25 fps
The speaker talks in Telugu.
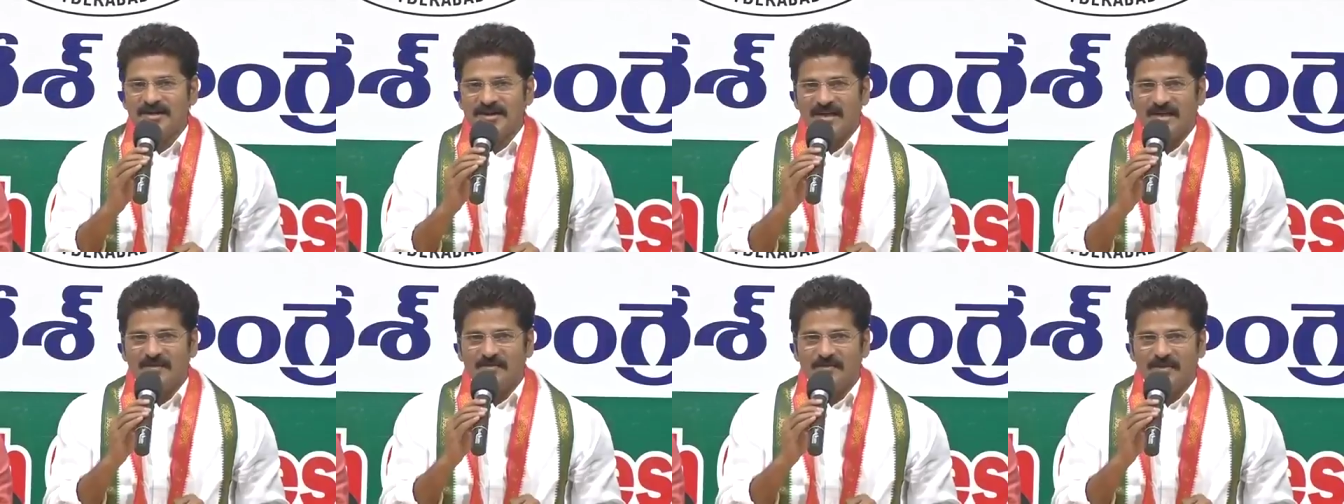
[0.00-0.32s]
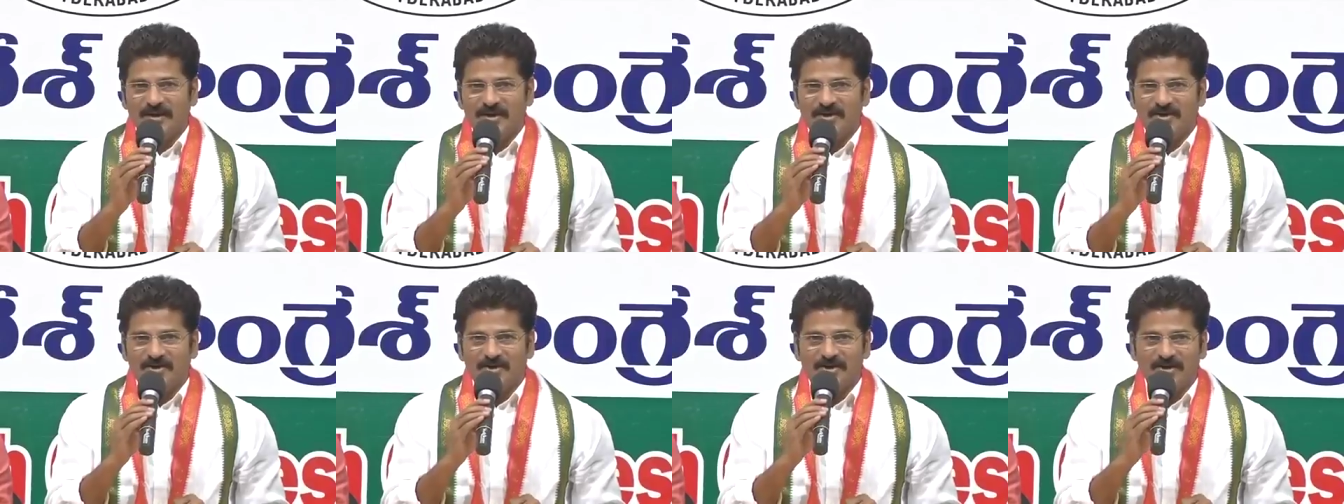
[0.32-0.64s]

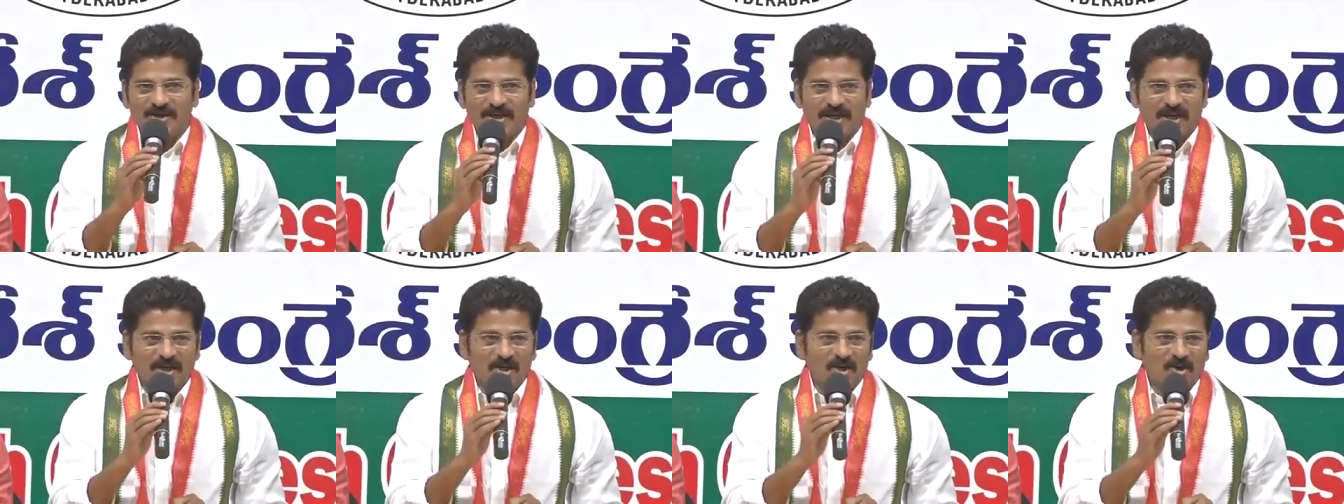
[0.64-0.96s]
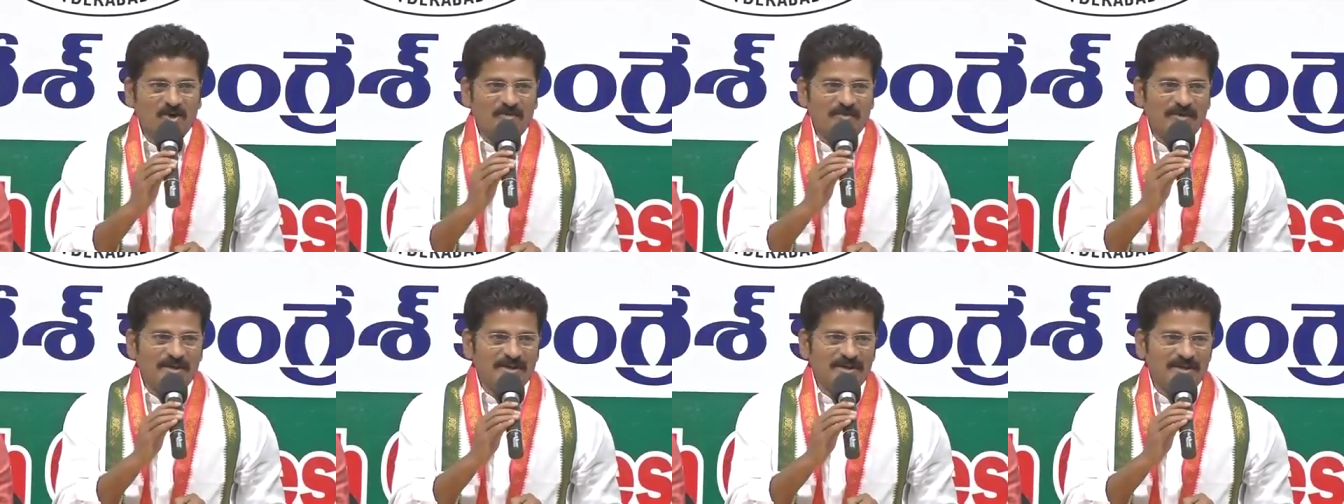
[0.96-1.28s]
డెబ్బై రెండు
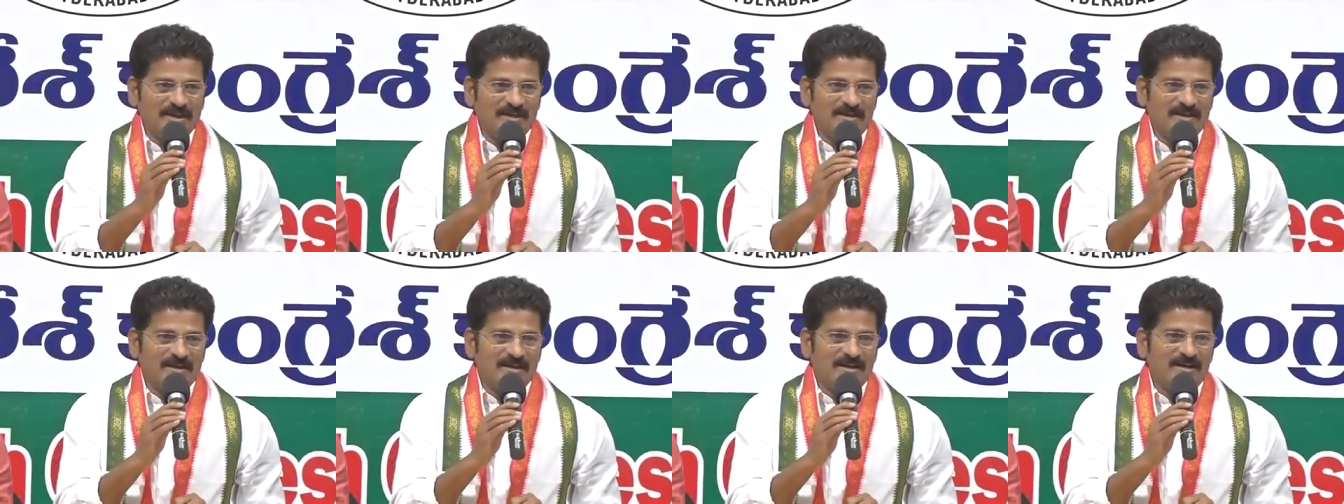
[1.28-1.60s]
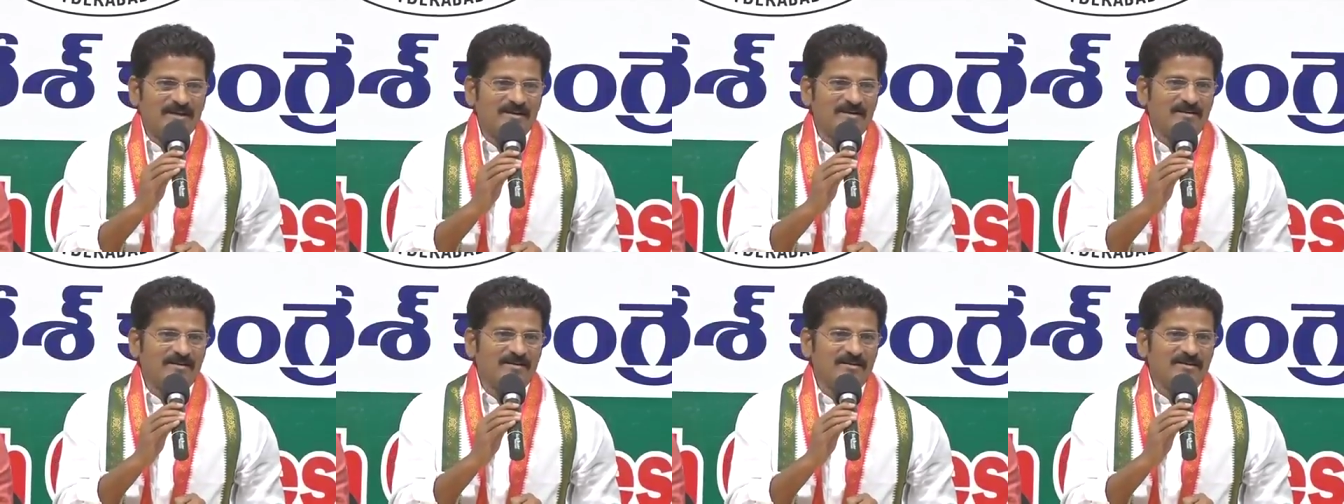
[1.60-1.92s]
కిలోమీటర్ల
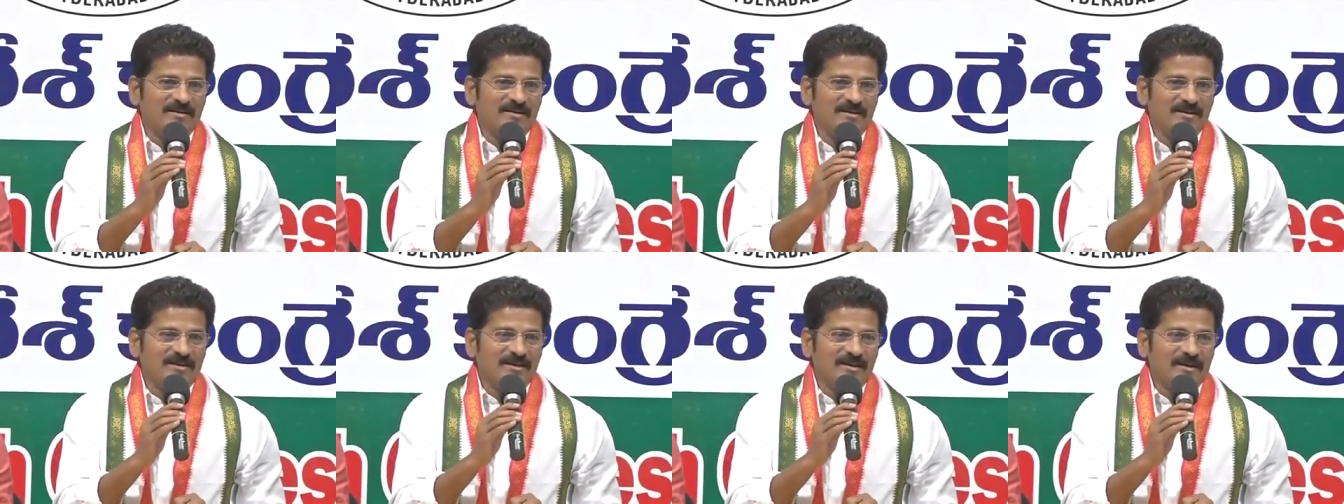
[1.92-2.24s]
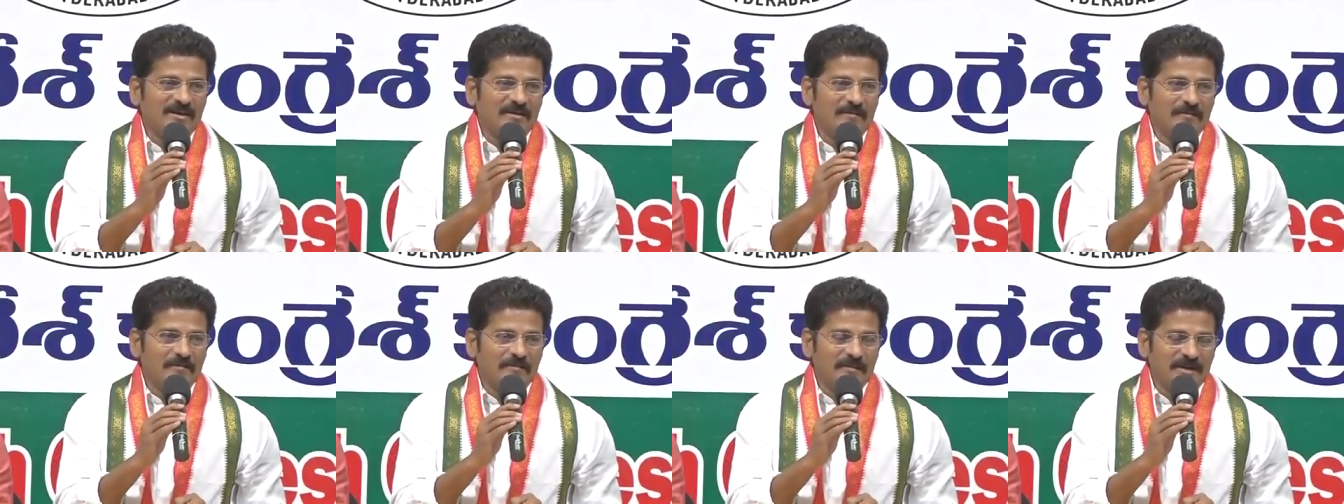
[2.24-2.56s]

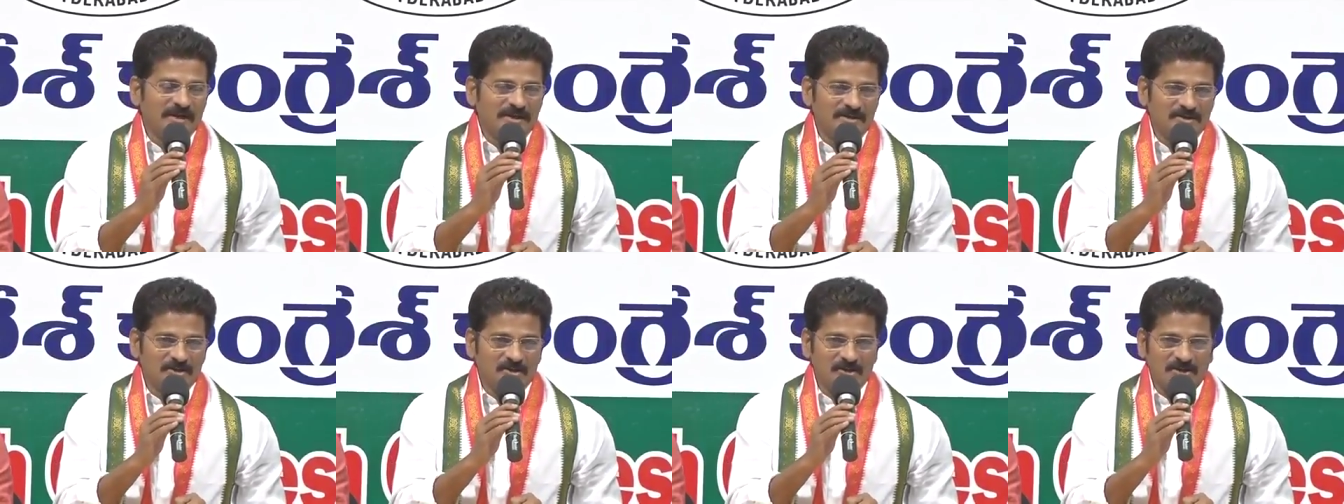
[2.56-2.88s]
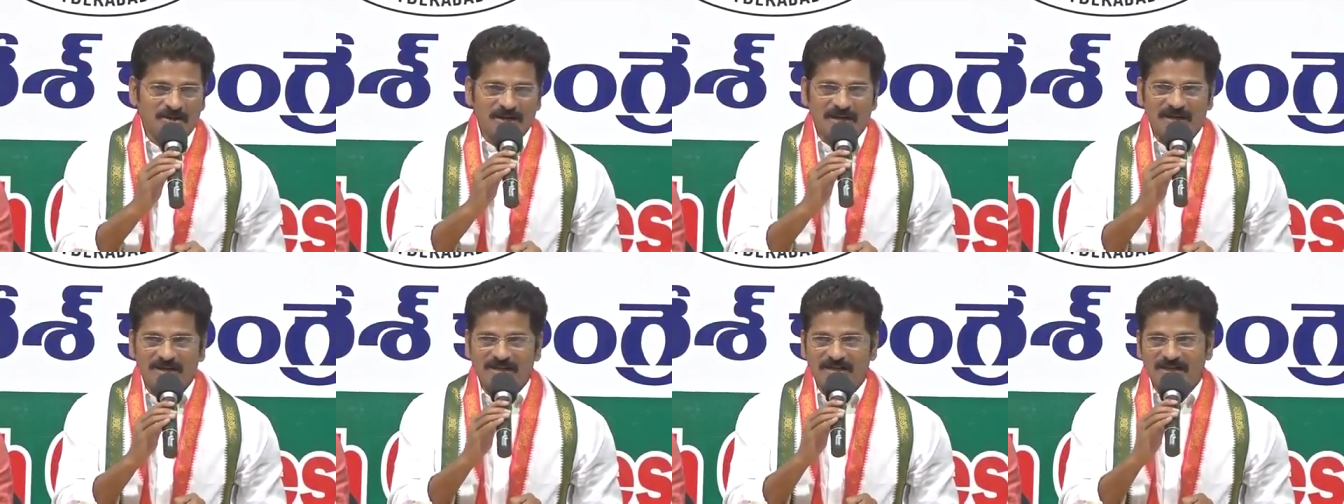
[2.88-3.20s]
మెట్రో
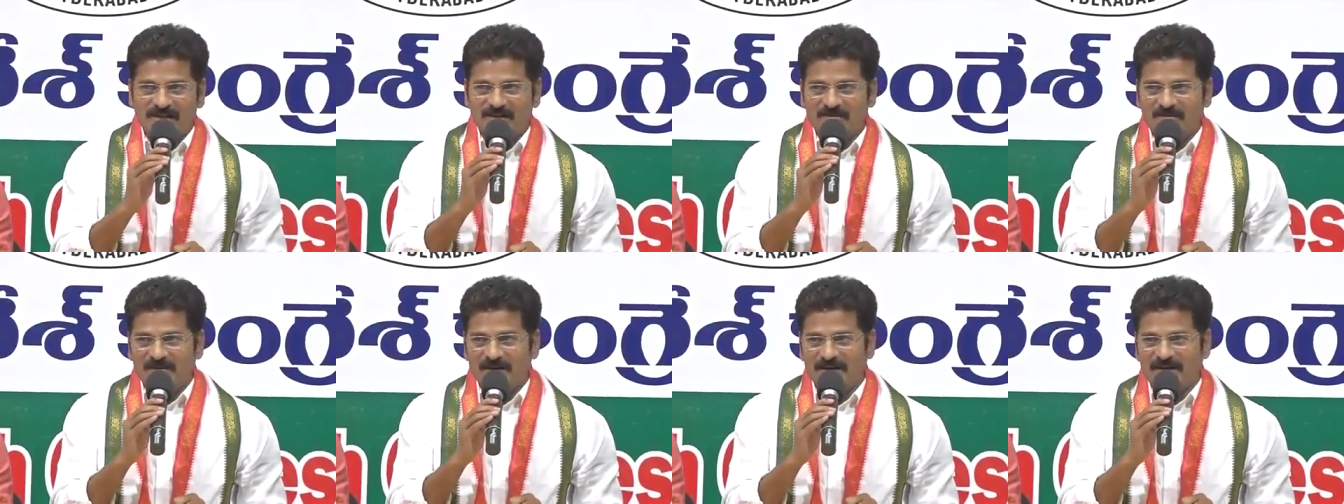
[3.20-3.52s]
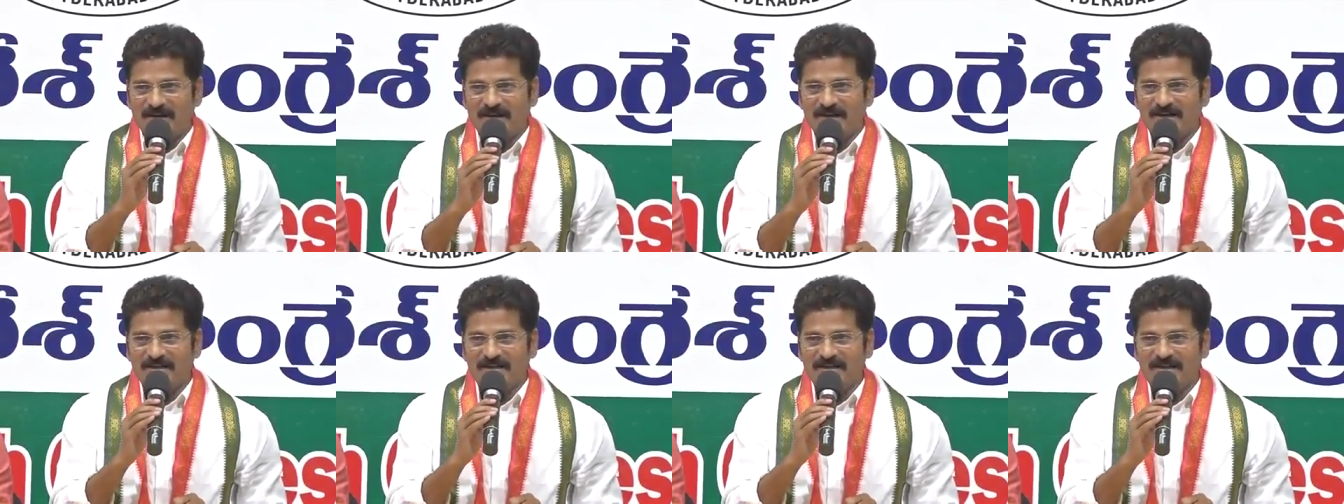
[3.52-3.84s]
రైలు
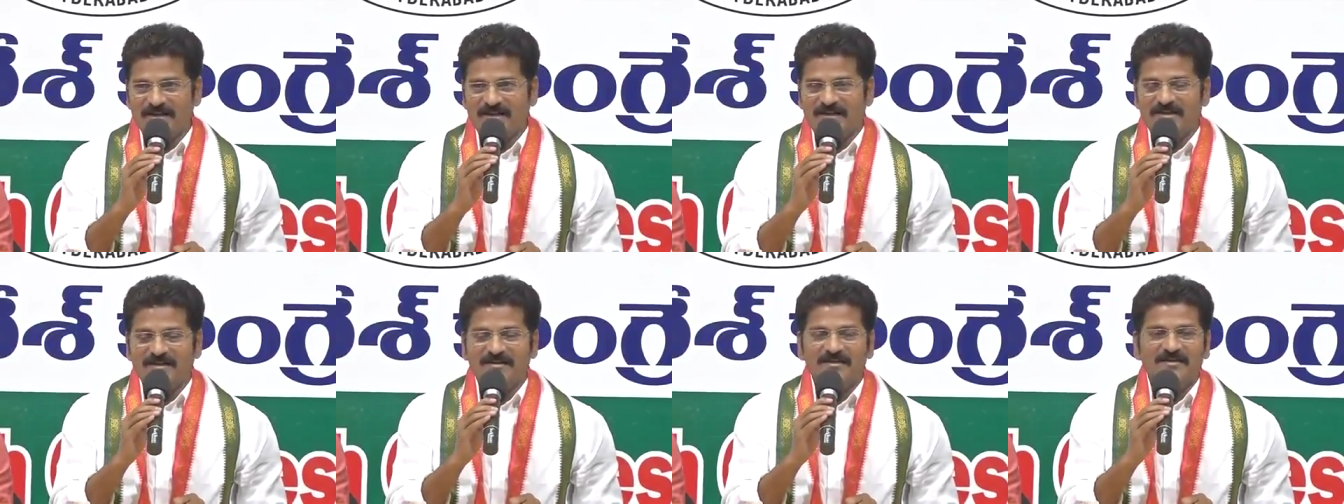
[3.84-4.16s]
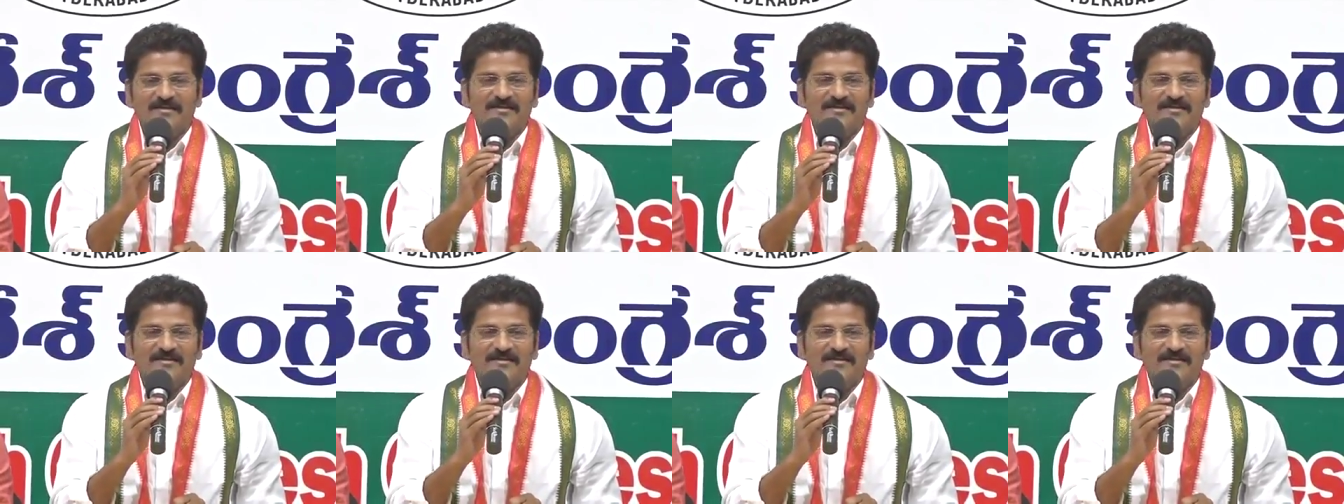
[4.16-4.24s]
నిర్మాణానికి